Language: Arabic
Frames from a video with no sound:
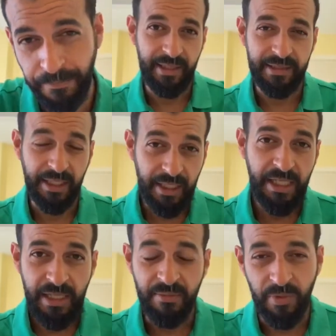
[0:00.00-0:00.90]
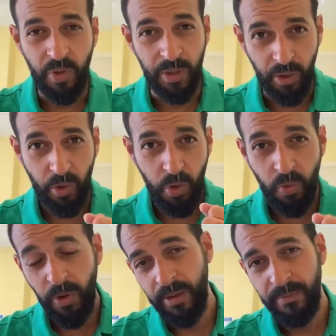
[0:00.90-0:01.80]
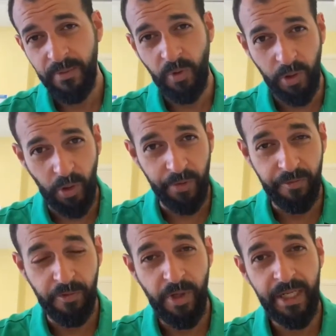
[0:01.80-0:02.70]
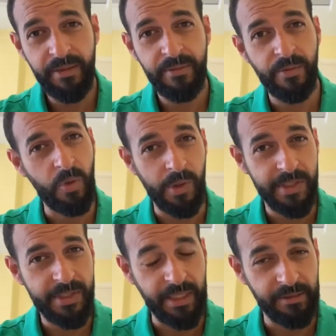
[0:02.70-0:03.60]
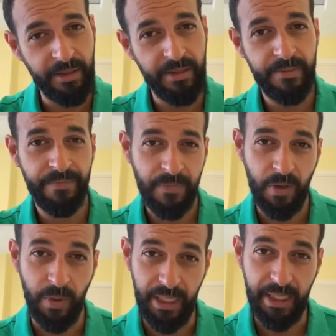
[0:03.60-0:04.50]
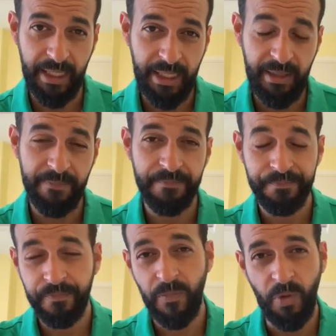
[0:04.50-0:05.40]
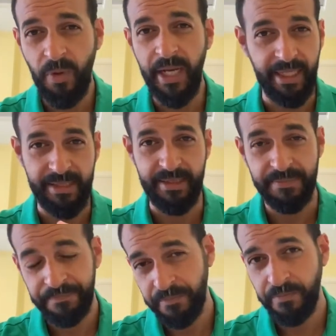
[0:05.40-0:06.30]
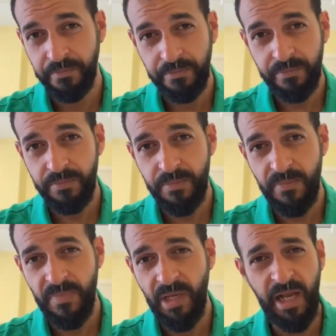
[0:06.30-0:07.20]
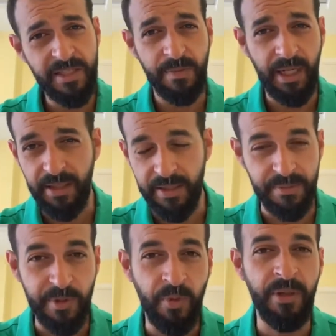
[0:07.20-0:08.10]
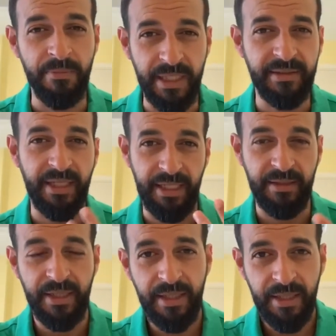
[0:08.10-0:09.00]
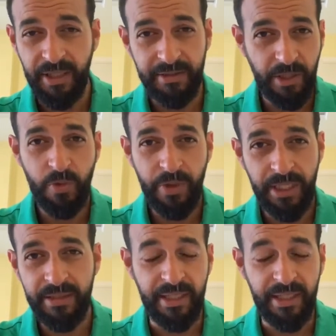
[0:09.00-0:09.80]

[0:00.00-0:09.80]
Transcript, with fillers: التقييم هو للقوة وللعنفوان وللسيطرة وللغنى وهكذا اصبح خلاص مش مهم انت ايه قد تكون انت